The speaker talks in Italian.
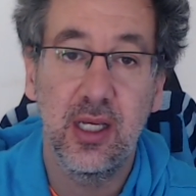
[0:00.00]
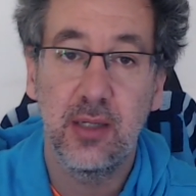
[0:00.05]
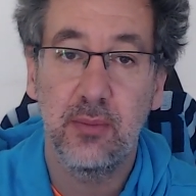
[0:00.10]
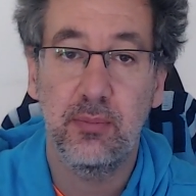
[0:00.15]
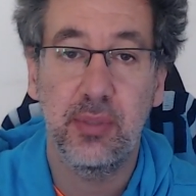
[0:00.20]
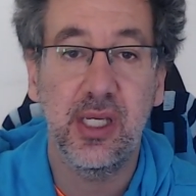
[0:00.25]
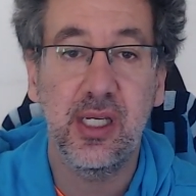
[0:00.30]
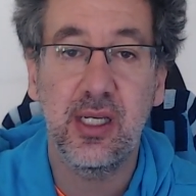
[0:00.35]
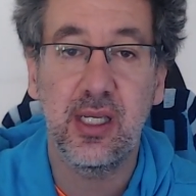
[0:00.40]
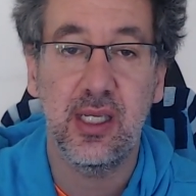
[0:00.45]

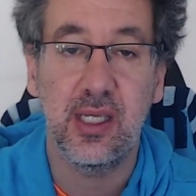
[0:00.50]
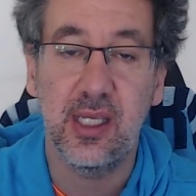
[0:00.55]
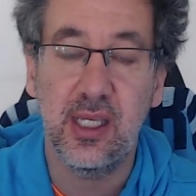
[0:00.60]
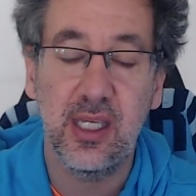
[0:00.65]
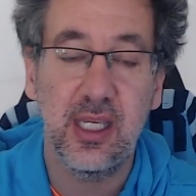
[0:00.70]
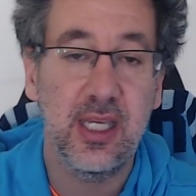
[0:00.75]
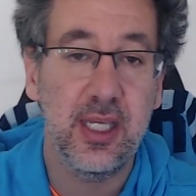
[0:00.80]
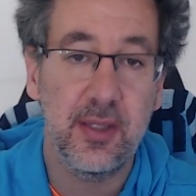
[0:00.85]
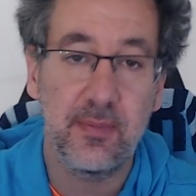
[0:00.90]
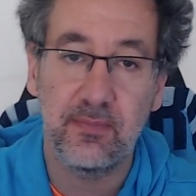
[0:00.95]

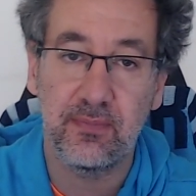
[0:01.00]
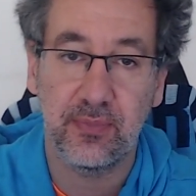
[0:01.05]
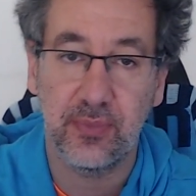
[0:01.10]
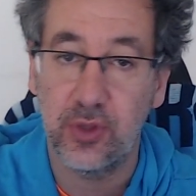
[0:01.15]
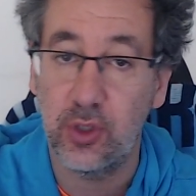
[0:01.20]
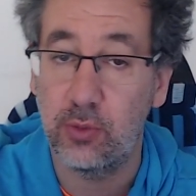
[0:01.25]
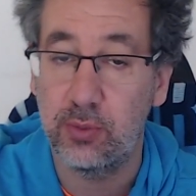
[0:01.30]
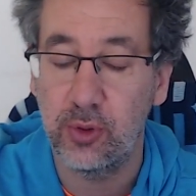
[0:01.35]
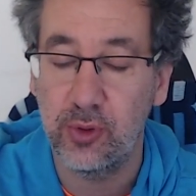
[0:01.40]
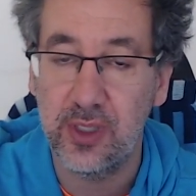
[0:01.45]
perché
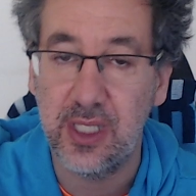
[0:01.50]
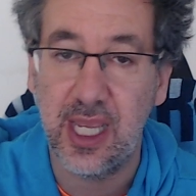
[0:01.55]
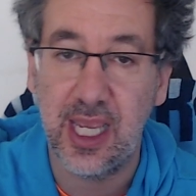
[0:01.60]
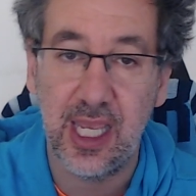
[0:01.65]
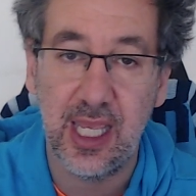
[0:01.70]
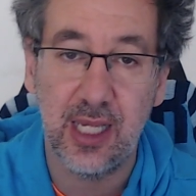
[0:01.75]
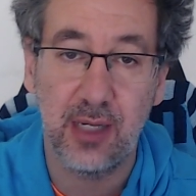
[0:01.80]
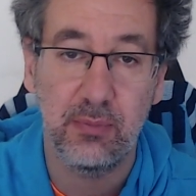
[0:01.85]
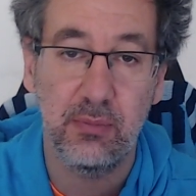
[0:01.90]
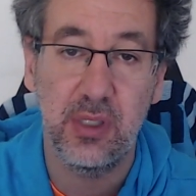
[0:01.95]
dopo il
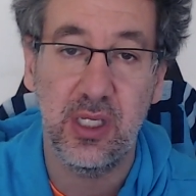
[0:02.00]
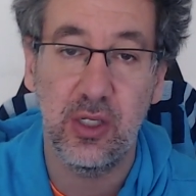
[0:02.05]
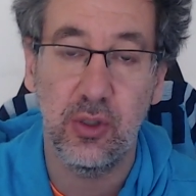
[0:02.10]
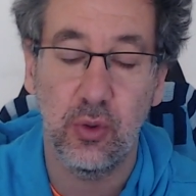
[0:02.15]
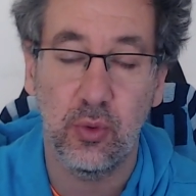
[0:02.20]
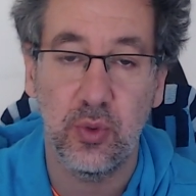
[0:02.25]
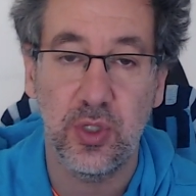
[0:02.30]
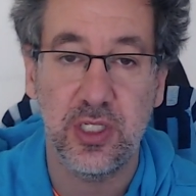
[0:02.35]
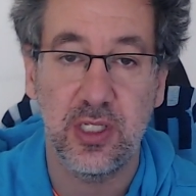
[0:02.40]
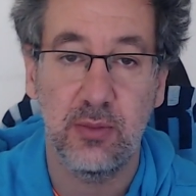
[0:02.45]
derby, con
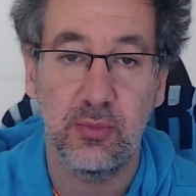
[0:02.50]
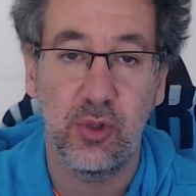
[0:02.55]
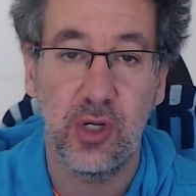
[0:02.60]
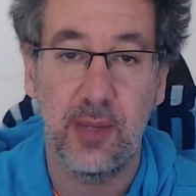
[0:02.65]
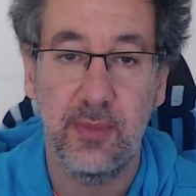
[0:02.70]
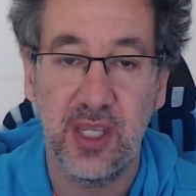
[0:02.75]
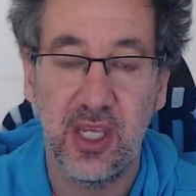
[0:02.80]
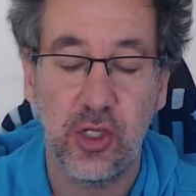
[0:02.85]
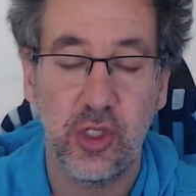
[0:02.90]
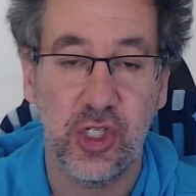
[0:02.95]
queste
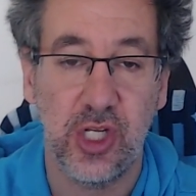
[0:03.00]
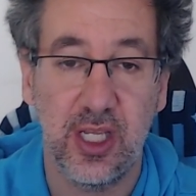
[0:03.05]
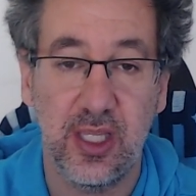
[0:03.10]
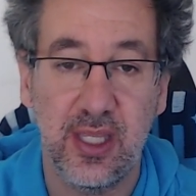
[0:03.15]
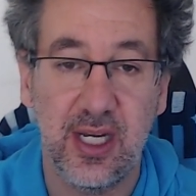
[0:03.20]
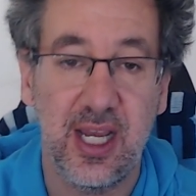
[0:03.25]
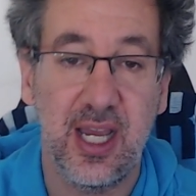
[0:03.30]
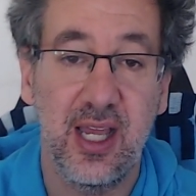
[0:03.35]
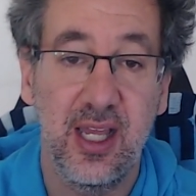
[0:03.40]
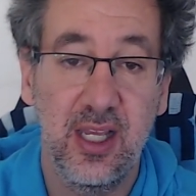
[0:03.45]
polemiche,
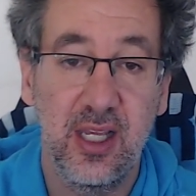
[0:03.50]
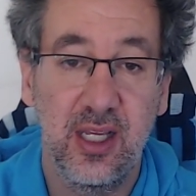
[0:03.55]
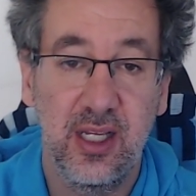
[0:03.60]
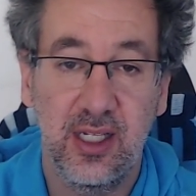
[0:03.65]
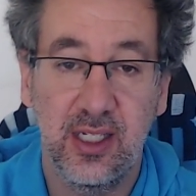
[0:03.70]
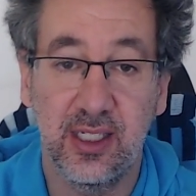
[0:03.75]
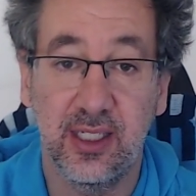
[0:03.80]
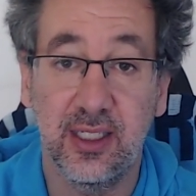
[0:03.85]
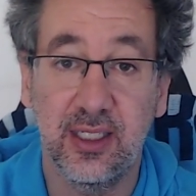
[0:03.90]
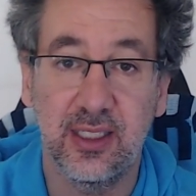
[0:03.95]
eccetera,
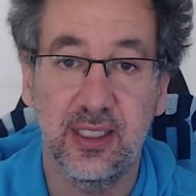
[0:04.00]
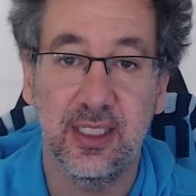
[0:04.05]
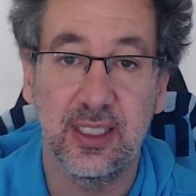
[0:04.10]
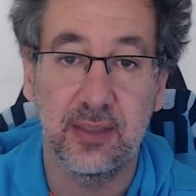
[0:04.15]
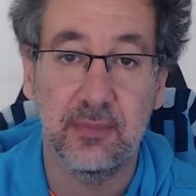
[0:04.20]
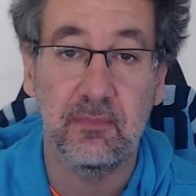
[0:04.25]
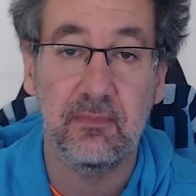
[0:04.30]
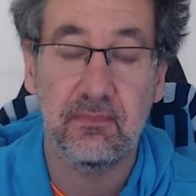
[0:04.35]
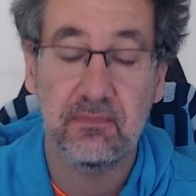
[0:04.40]
ehm,